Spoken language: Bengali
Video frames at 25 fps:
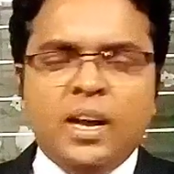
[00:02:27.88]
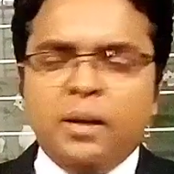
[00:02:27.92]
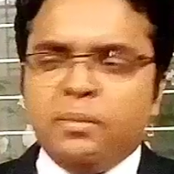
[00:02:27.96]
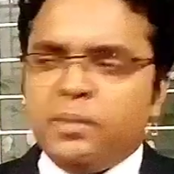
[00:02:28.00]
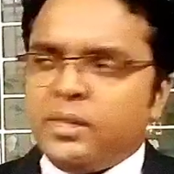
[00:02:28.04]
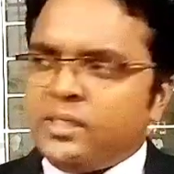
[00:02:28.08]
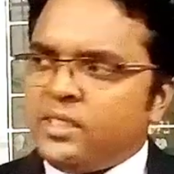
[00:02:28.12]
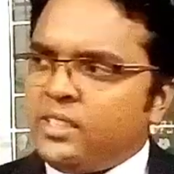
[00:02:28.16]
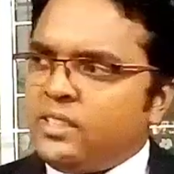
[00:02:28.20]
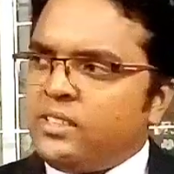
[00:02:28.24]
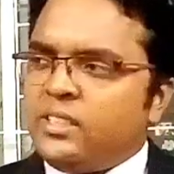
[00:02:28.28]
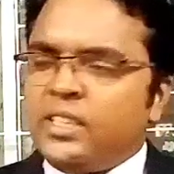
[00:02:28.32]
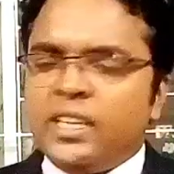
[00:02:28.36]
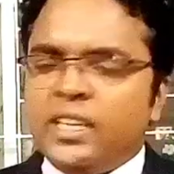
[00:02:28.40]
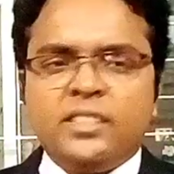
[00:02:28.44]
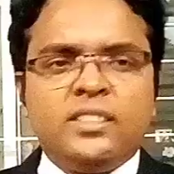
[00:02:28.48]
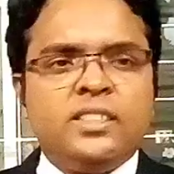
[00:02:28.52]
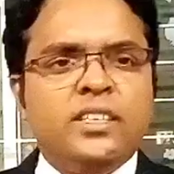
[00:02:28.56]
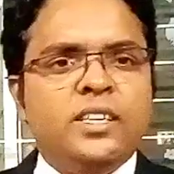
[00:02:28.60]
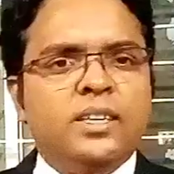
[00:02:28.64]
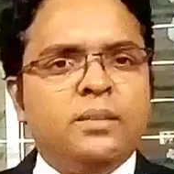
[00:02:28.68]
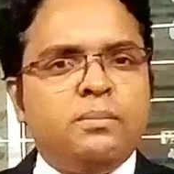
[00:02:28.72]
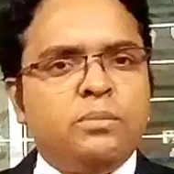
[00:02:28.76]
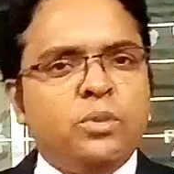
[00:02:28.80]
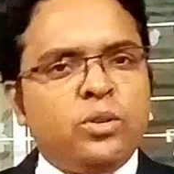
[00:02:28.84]
আমাদের
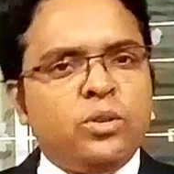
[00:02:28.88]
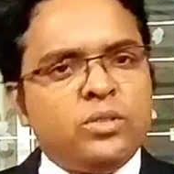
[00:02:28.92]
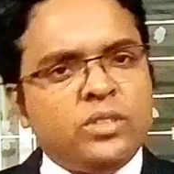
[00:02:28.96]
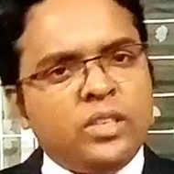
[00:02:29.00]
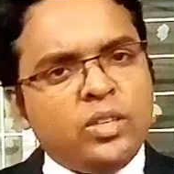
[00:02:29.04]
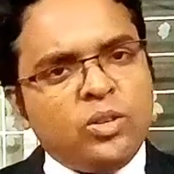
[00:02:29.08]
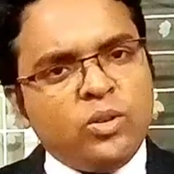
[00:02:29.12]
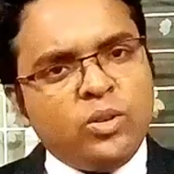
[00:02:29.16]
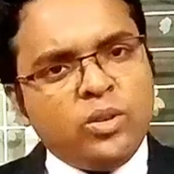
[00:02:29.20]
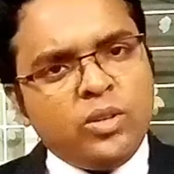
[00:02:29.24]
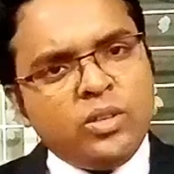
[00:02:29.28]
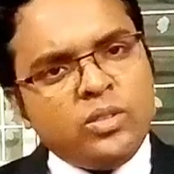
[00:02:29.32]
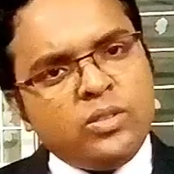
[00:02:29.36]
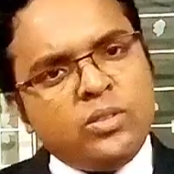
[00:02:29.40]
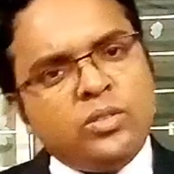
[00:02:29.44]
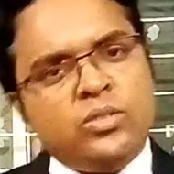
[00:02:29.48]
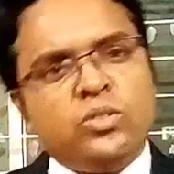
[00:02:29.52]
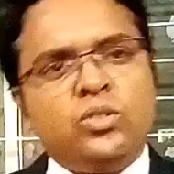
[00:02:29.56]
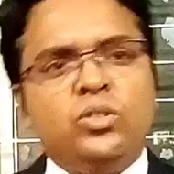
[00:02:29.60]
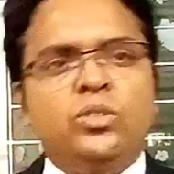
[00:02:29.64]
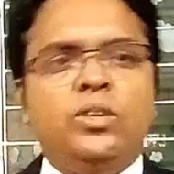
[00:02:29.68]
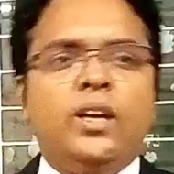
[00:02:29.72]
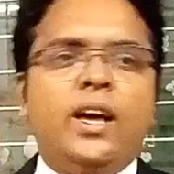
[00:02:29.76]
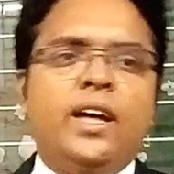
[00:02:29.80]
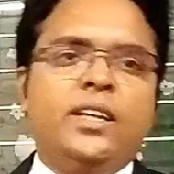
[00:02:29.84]
দেশে প্রতারক
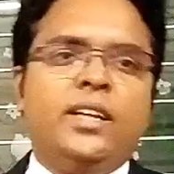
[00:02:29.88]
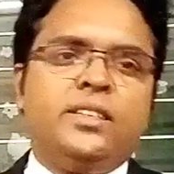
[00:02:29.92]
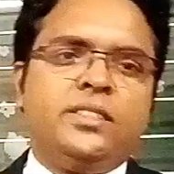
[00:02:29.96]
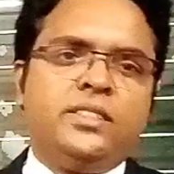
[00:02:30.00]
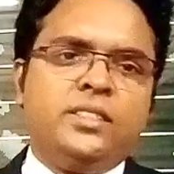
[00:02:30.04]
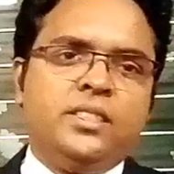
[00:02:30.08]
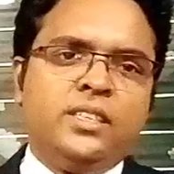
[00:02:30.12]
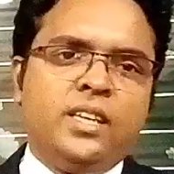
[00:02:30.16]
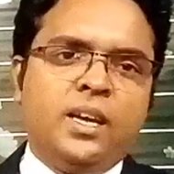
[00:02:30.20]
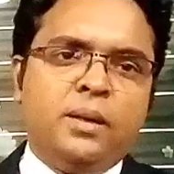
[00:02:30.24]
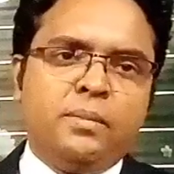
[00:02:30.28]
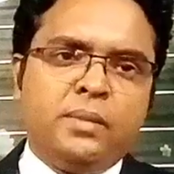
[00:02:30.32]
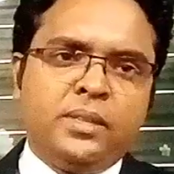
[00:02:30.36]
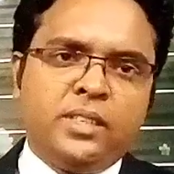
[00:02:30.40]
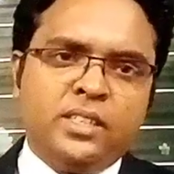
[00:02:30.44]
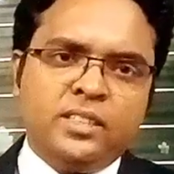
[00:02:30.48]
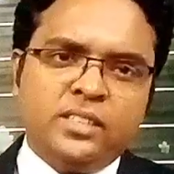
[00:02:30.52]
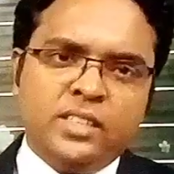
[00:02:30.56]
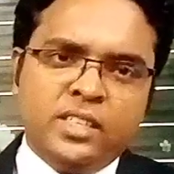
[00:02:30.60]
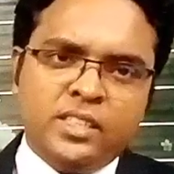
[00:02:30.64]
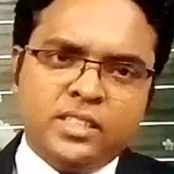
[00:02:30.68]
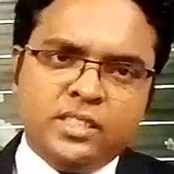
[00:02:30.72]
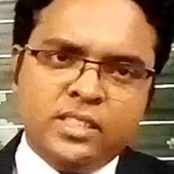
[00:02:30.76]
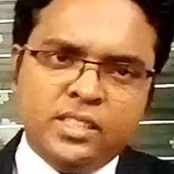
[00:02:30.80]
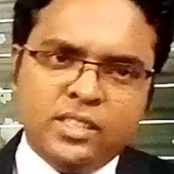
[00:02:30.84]
আছে আমাদের
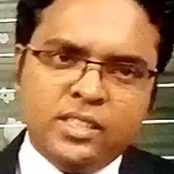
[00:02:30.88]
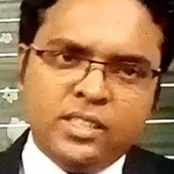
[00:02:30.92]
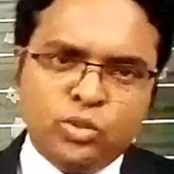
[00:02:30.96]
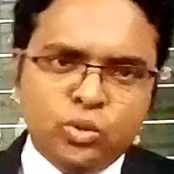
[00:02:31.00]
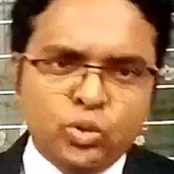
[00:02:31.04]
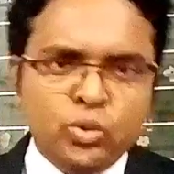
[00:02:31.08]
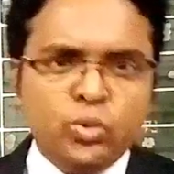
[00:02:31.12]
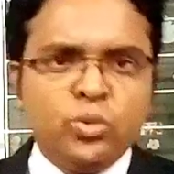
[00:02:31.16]
দেশে